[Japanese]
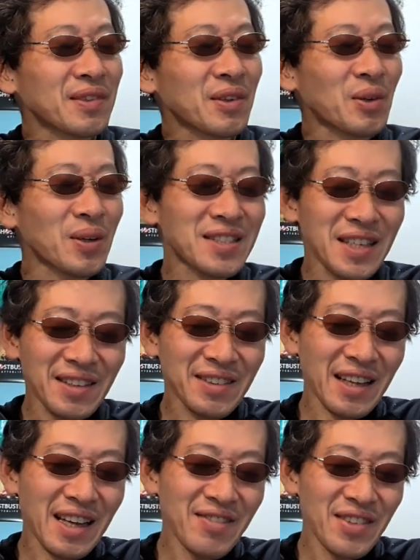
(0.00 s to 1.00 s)
これ絶
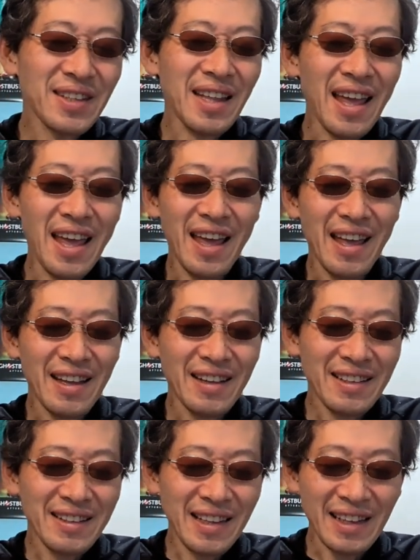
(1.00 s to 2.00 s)
対見て、
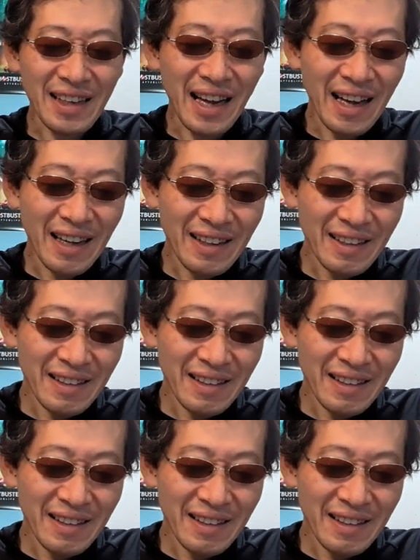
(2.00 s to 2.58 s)
なんか、